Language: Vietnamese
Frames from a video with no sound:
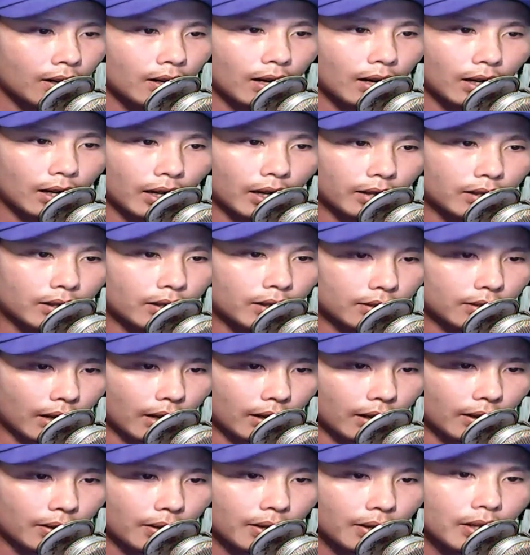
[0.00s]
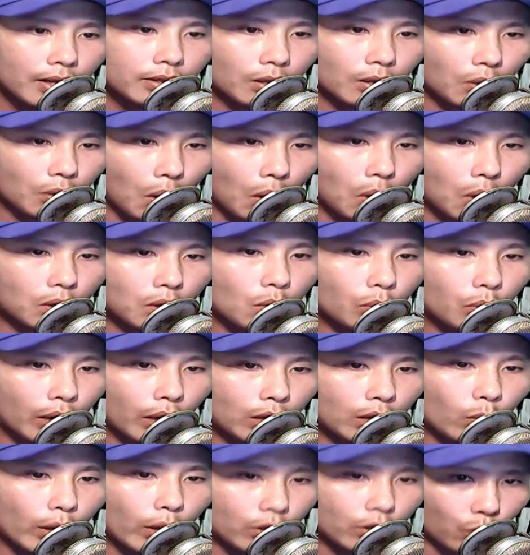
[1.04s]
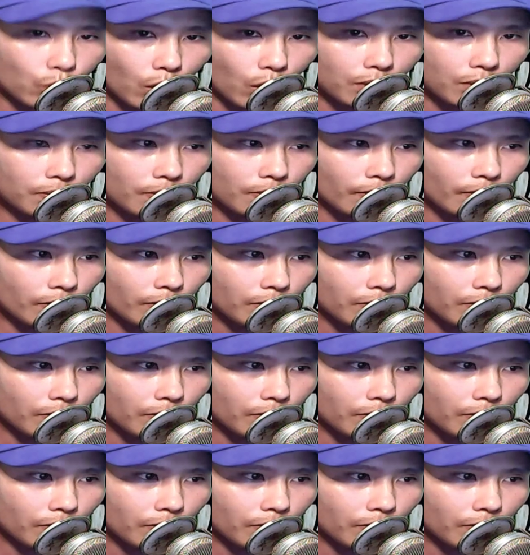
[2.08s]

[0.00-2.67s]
lăng liền đứng dậy, sau đó cung kính quỳ xuống.